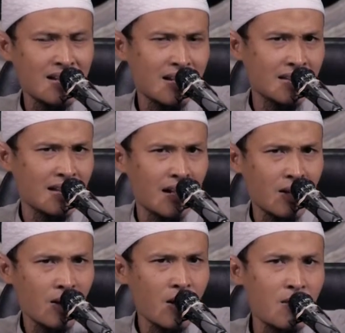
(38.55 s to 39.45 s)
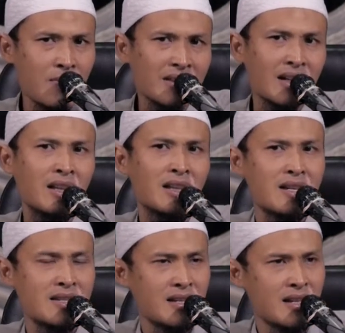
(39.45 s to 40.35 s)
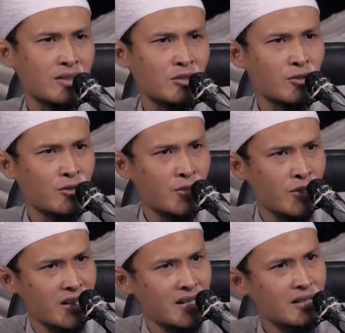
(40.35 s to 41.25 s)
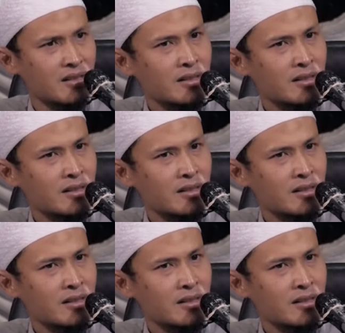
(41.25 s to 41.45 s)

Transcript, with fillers: ketika rahmat Allah sedang turun